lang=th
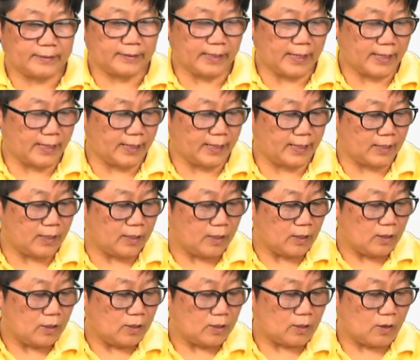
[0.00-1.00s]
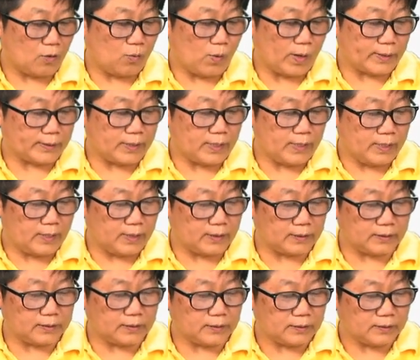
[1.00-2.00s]
ในขวดที่
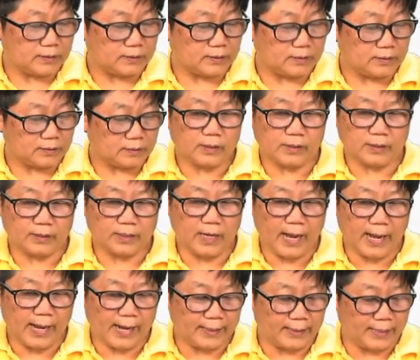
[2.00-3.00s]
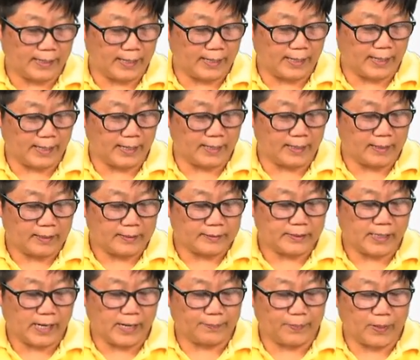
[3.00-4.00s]
1 ถึง 5 นี้
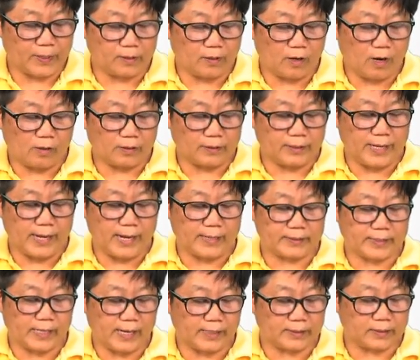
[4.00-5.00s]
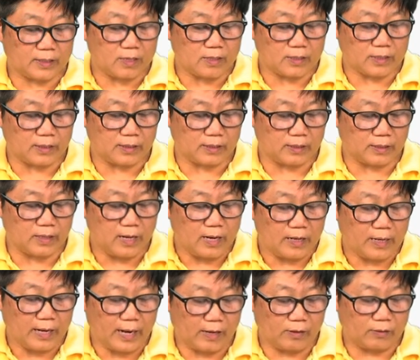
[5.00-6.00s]
จะเป็น Clock Reaction ก็คือ
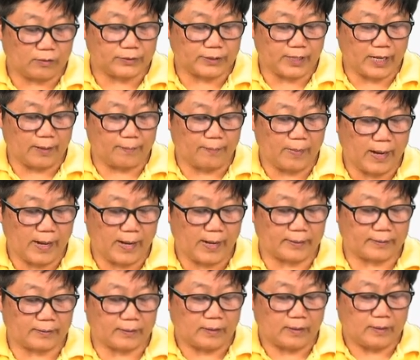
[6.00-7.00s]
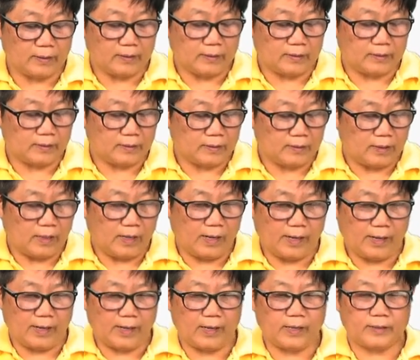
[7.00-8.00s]
เราสามารถ
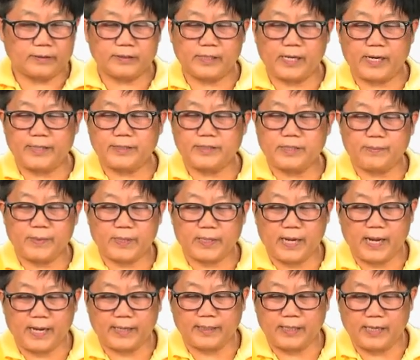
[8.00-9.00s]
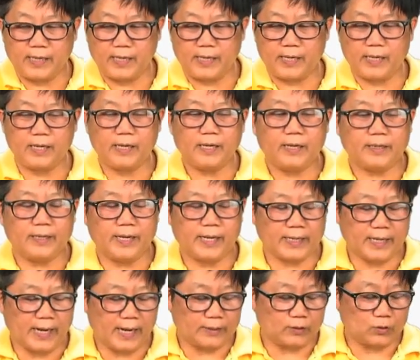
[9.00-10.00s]
ใช้สมการนี้ใน
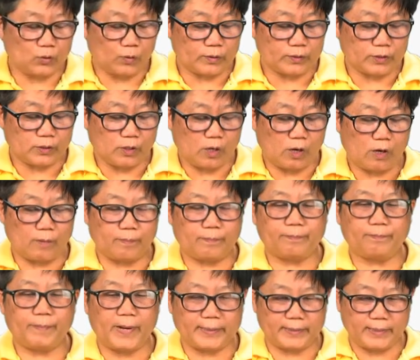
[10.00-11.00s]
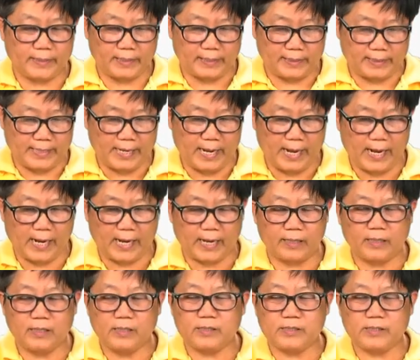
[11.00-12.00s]
การตรวจสอบปฏิกิริยา
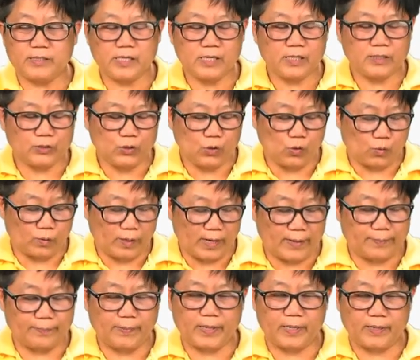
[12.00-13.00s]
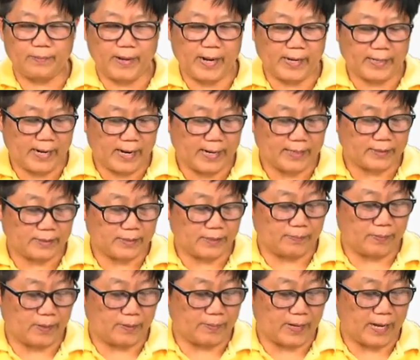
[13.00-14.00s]
ซึ่งอยู่ในปริมาตร
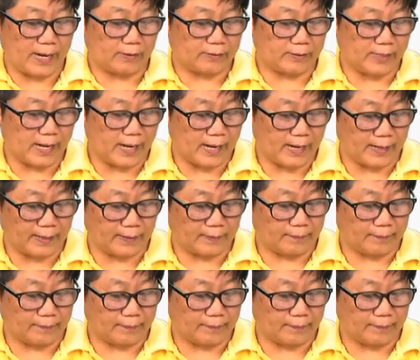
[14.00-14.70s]
50 ml ได้